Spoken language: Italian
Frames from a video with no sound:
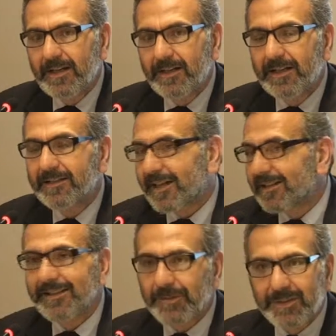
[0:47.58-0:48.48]
le
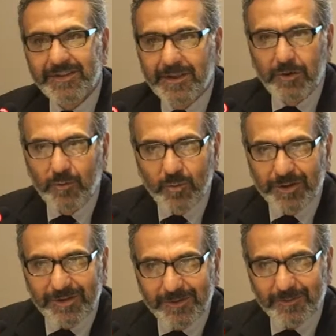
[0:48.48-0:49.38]
entrate e le spese dei
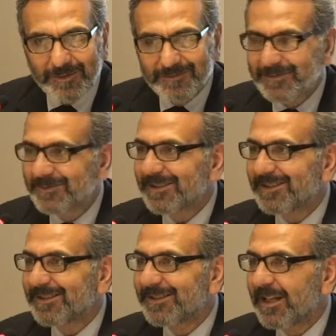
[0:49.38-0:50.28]
comuni, insomma, il,
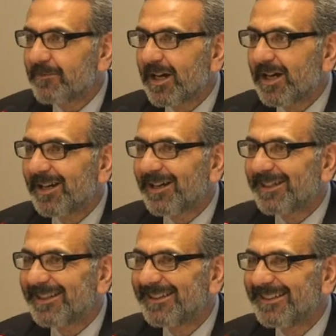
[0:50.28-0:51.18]

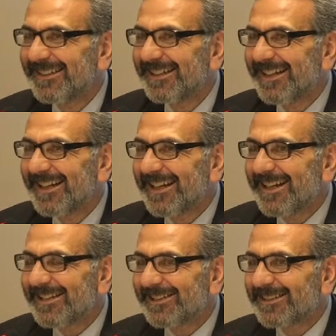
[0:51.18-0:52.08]
sistema,
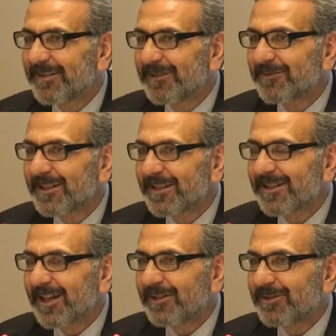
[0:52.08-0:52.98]
il sistema
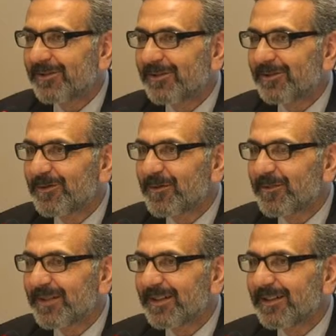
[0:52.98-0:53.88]
finanziario
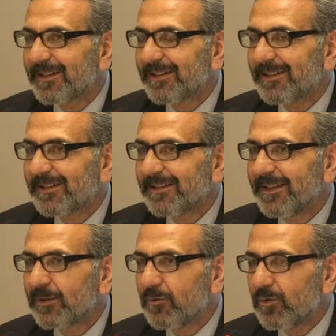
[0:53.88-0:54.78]
eh,
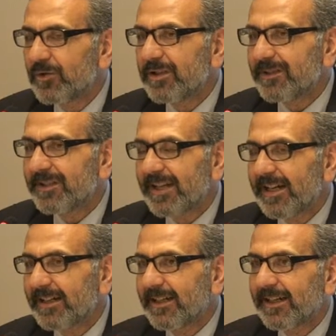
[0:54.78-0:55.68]
dei comuni per
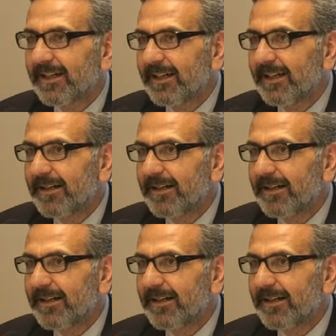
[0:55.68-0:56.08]
dare,